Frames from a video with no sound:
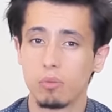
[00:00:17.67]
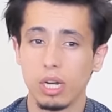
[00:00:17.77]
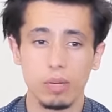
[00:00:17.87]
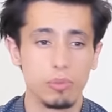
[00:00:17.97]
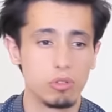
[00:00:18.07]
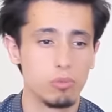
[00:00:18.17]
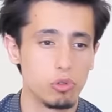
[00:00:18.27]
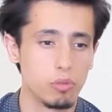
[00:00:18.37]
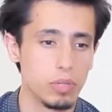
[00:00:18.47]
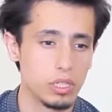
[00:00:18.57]
وأخبره
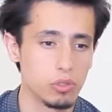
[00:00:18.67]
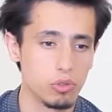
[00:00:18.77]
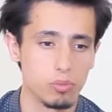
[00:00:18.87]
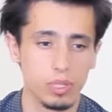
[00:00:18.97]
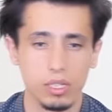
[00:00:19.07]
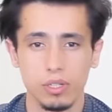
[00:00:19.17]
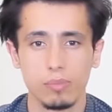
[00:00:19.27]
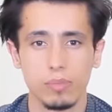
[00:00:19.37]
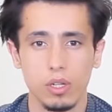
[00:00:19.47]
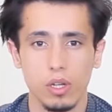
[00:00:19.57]
بكل ما تشعر بغضب